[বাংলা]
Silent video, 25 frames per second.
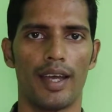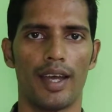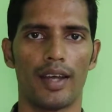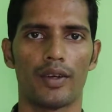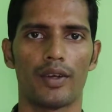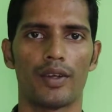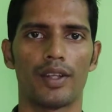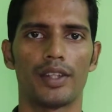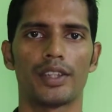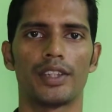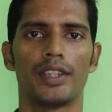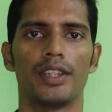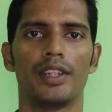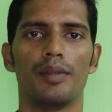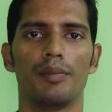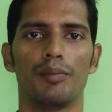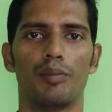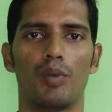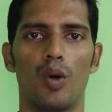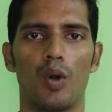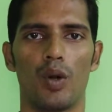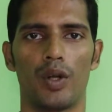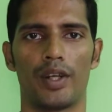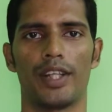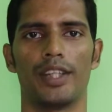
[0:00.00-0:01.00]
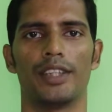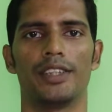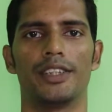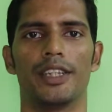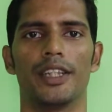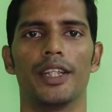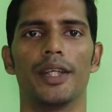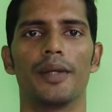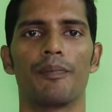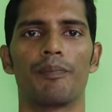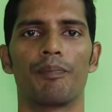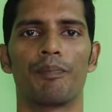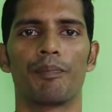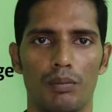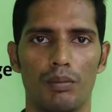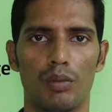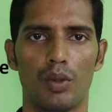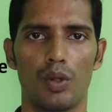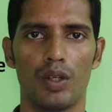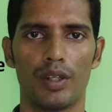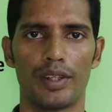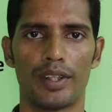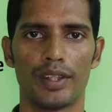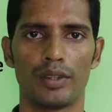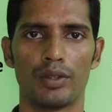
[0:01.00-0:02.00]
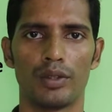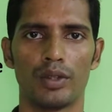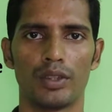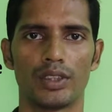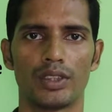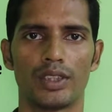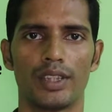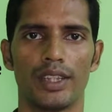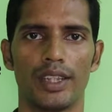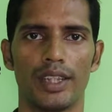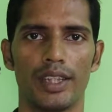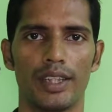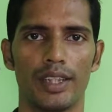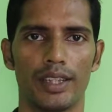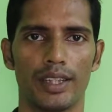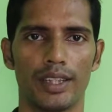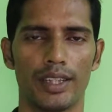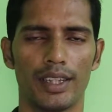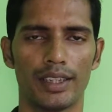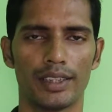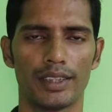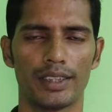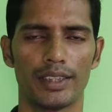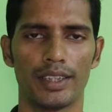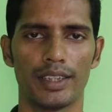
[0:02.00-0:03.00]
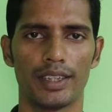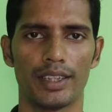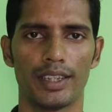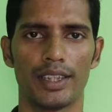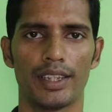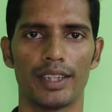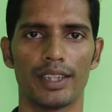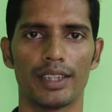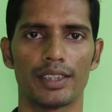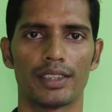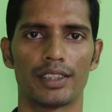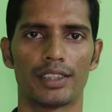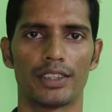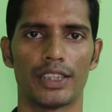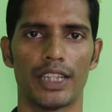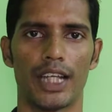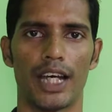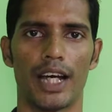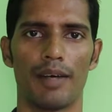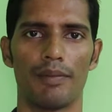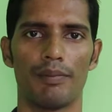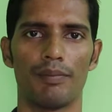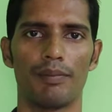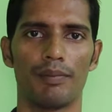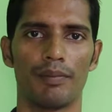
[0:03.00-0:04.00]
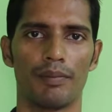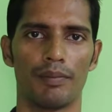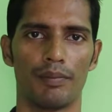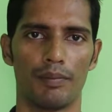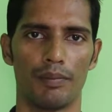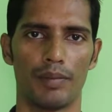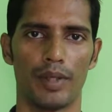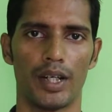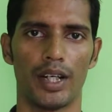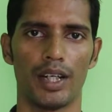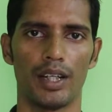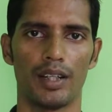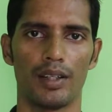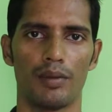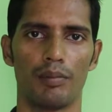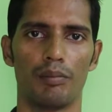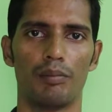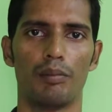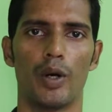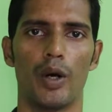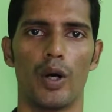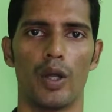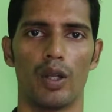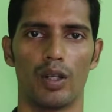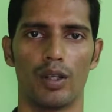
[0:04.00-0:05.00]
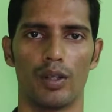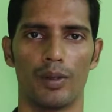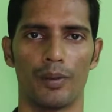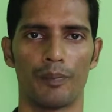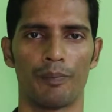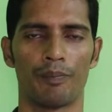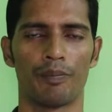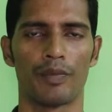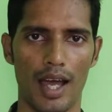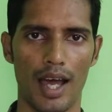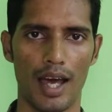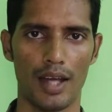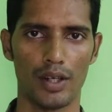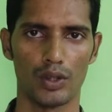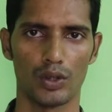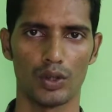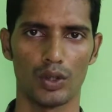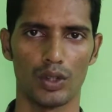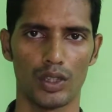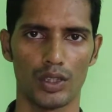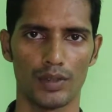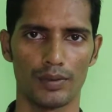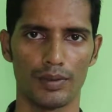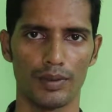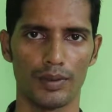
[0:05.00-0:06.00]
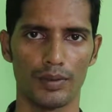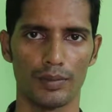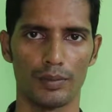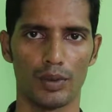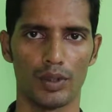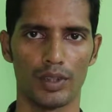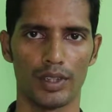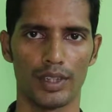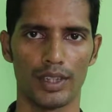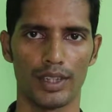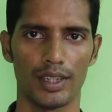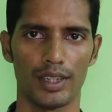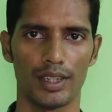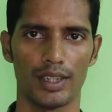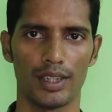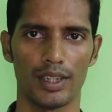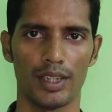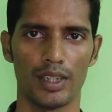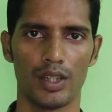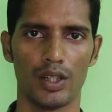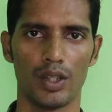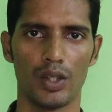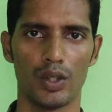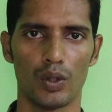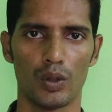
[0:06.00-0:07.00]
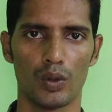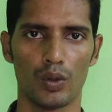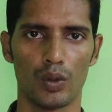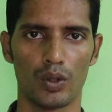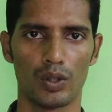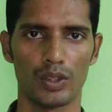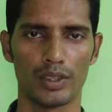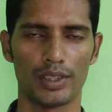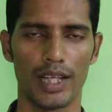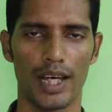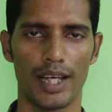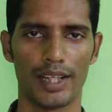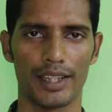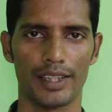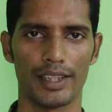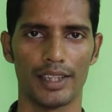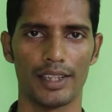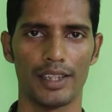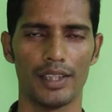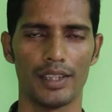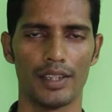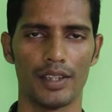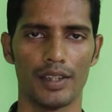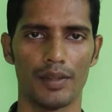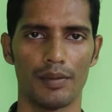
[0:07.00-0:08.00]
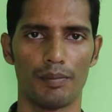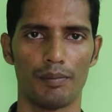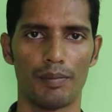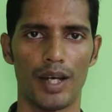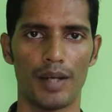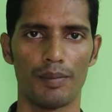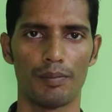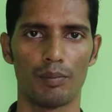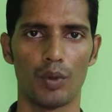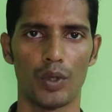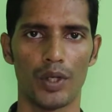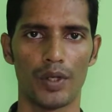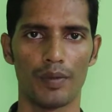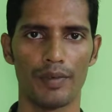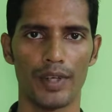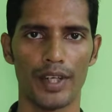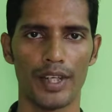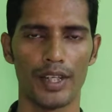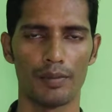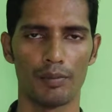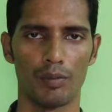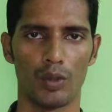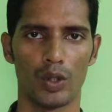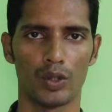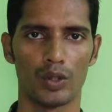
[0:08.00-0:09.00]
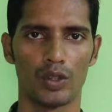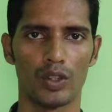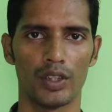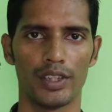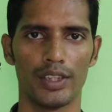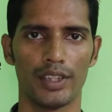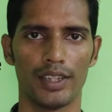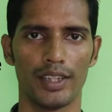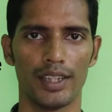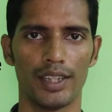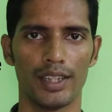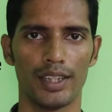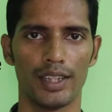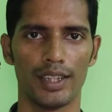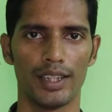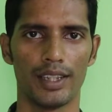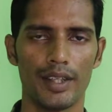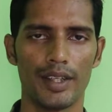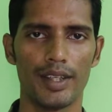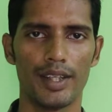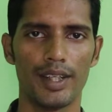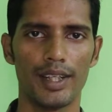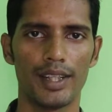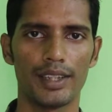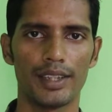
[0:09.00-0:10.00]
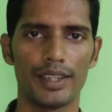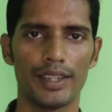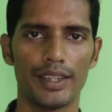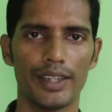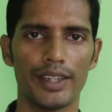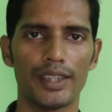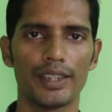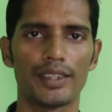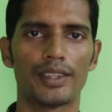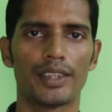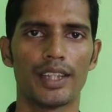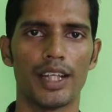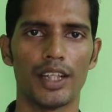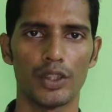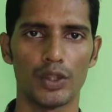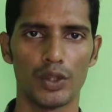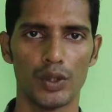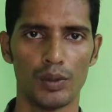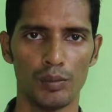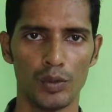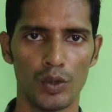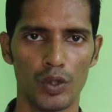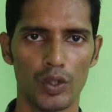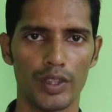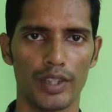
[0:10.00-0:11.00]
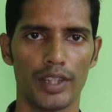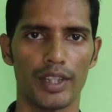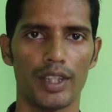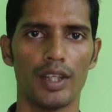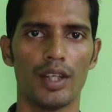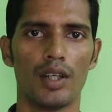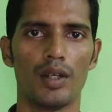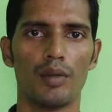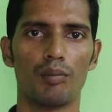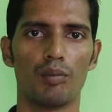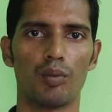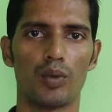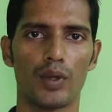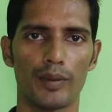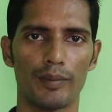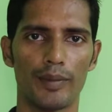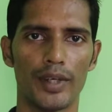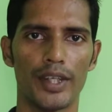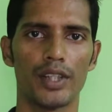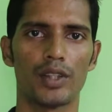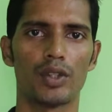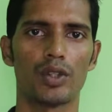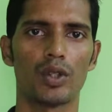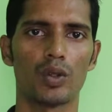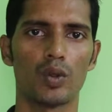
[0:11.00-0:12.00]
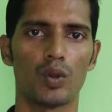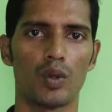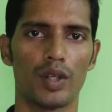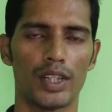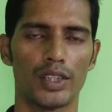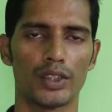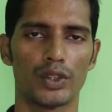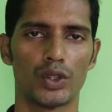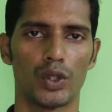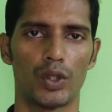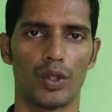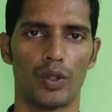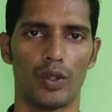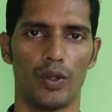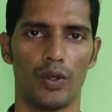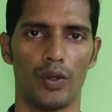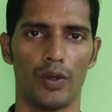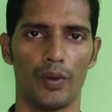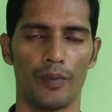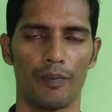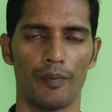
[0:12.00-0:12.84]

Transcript: এখন আসি ভোল্টেজে ভোল্টেজ হচ্ছে ইলেকট্রিকের চাপ বা বল আরও সহজভাবে বলতে গেলে কোনো সার্কিট বা পরিবাহীর মধ্য দিয়ে ইলেকট্রিক চাপসমূহকে প্রবাহিত করার জন্য